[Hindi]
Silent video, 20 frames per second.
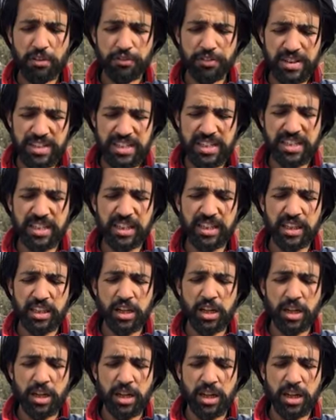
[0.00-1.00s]
फिजिकल
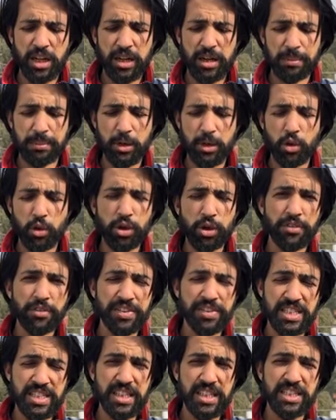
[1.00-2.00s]
भी होगा
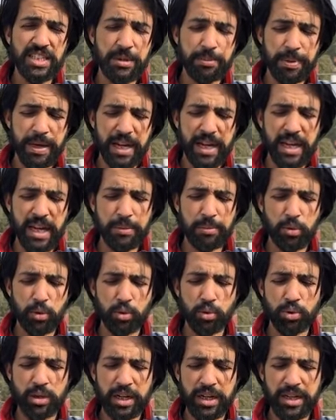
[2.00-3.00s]
फिज़िकल से पहले आप
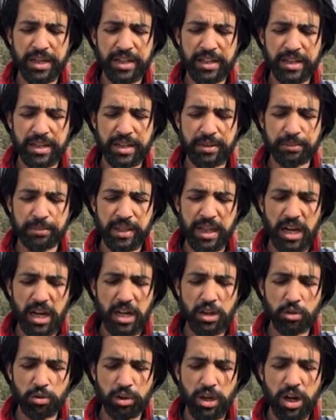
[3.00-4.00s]
लोगों का रिटर्न
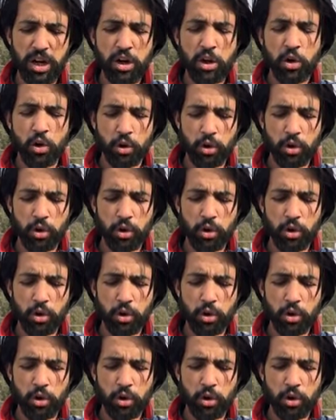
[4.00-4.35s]
इम्तिहान होगा